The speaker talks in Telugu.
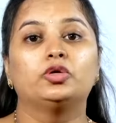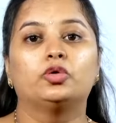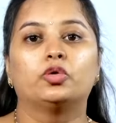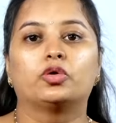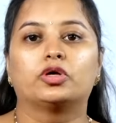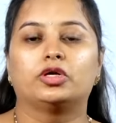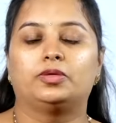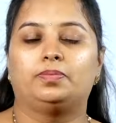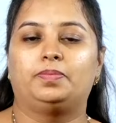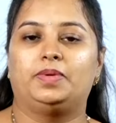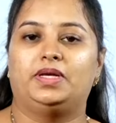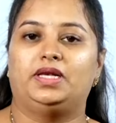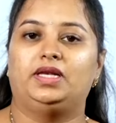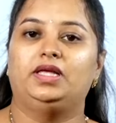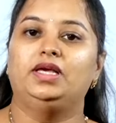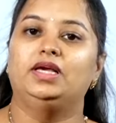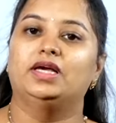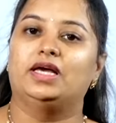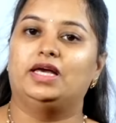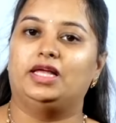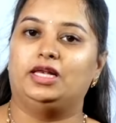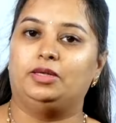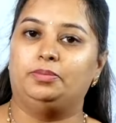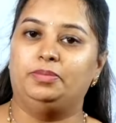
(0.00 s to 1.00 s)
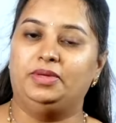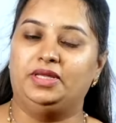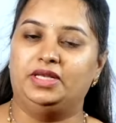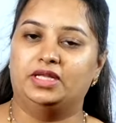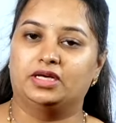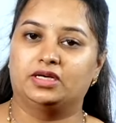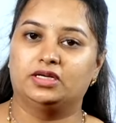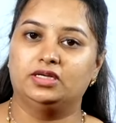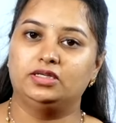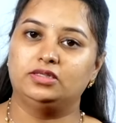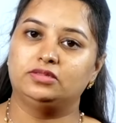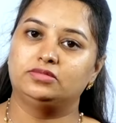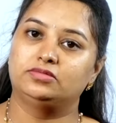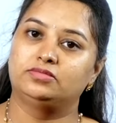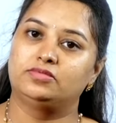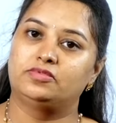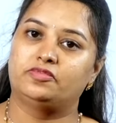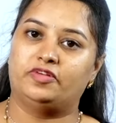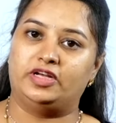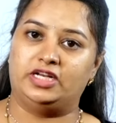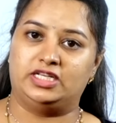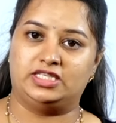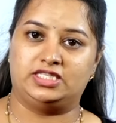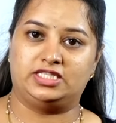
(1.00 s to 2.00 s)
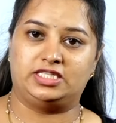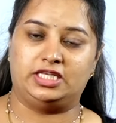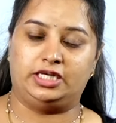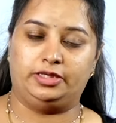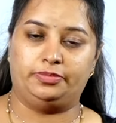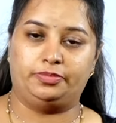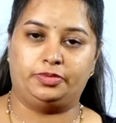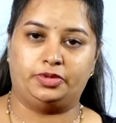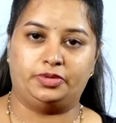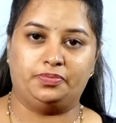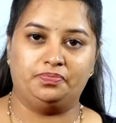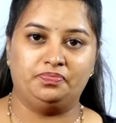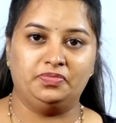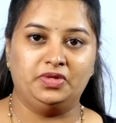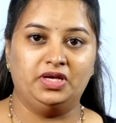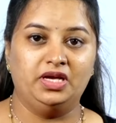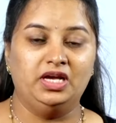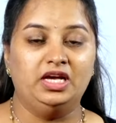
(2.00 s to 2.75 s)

కుక్కట్పల్లి ఎల్బీ నగర్ వనస్థలిపురం